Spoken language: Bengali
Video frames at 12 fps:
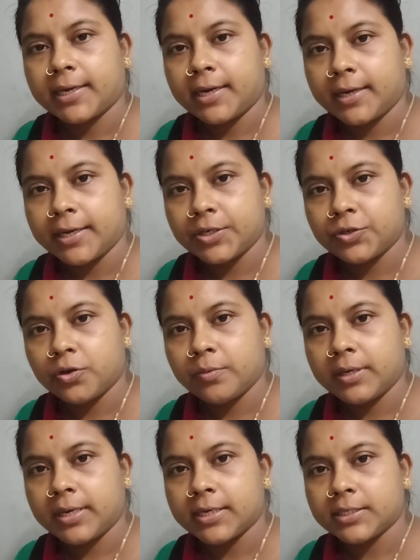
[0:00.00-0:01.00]
একটা টেস্ট
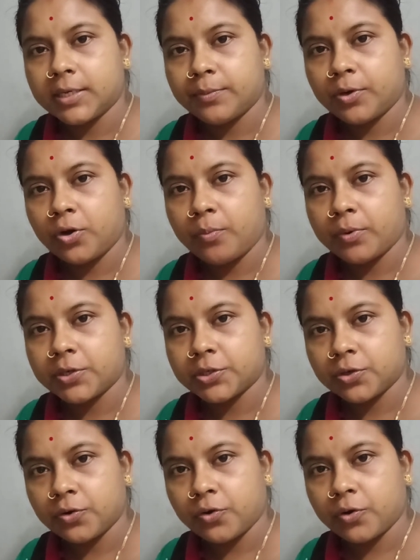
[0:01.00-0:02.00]
হবে টেস্টের পরে
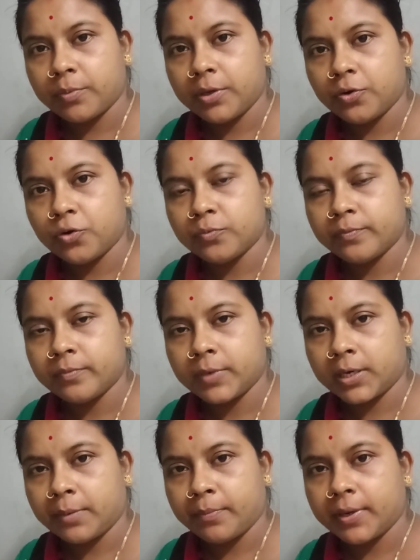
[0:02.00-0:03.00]
অপারেশন করবে এরকম
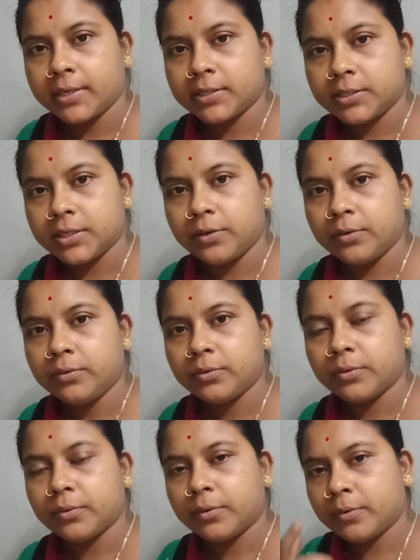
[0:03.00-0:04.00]
একটা প্ল্যান ছিল
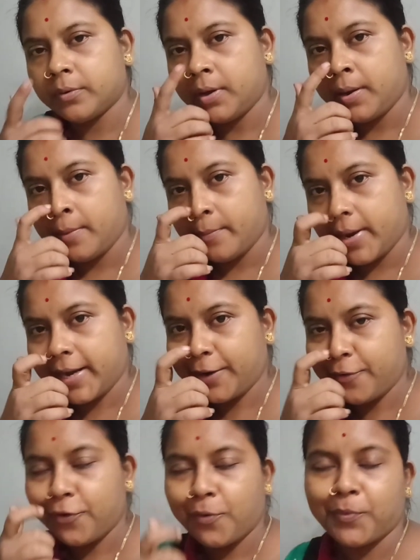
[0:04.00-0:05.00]
তো মার
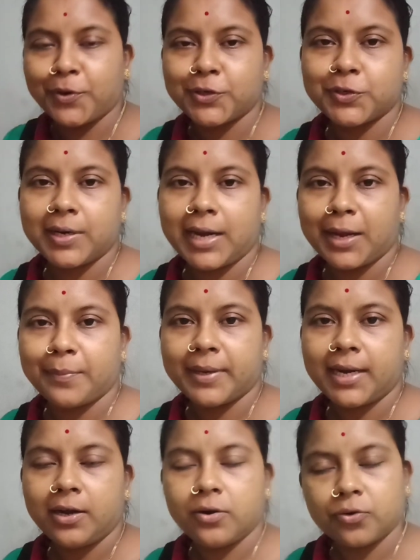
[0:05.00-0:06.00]
এখন অপারেশন
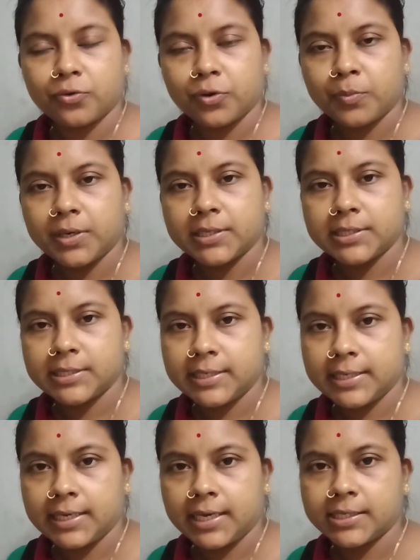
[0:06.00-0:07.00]
লাগবে না ডক্টর বলেছে
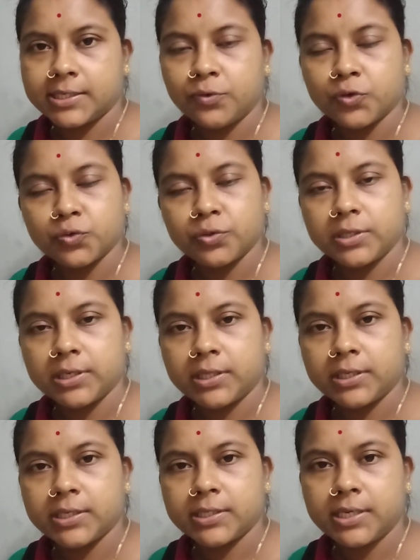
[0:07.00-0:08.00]
ঠিক আছে ওষুধ
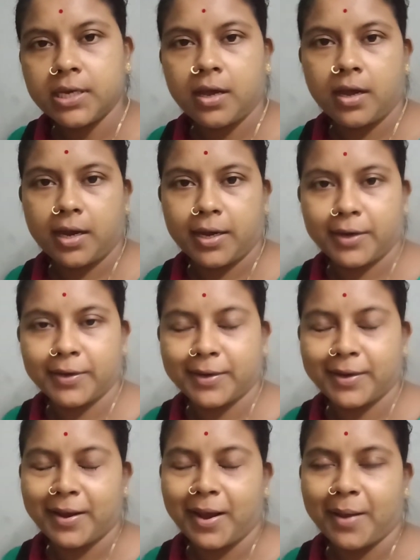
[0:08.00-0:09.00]
দিয়ে দিয়েছে আর
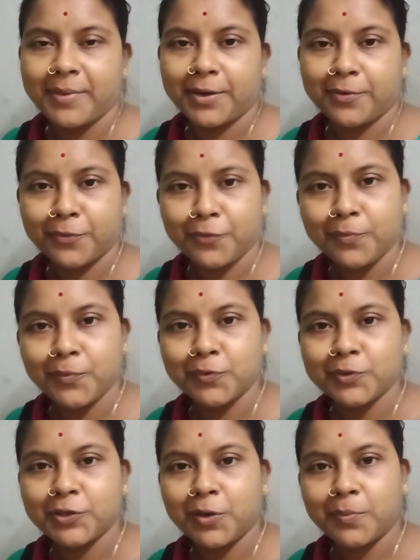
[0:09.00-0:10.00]
আমি এখন খুব
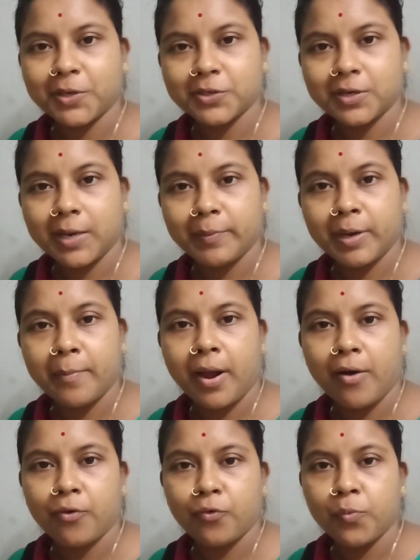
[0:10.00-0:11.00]
খুশি অপারেশন লাগবে না
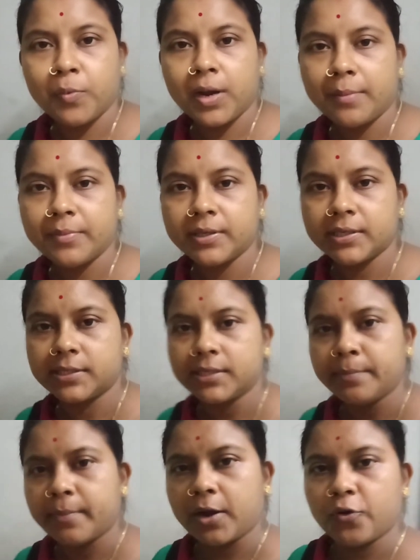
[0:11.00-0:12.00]
মাও খুব
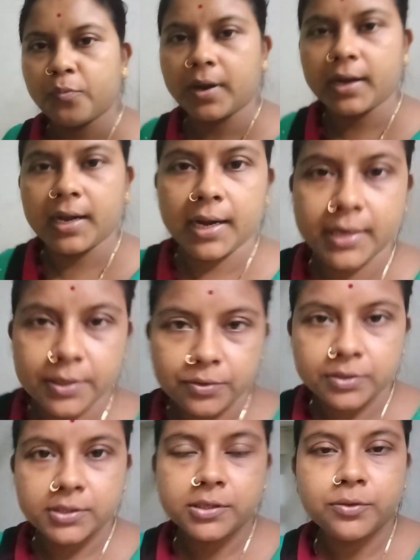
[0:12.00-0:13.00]
কামড়িয়েছে মা খুব কান্নাকাটি
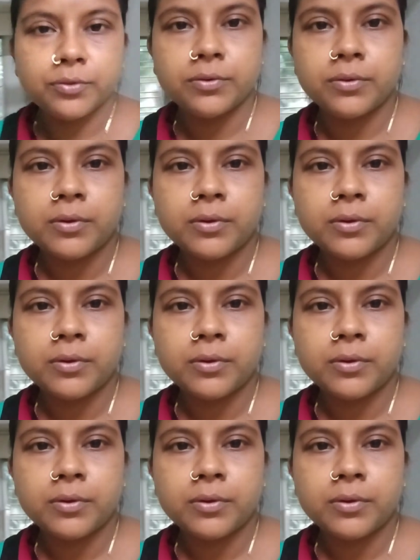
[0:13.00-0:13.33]
করছে তো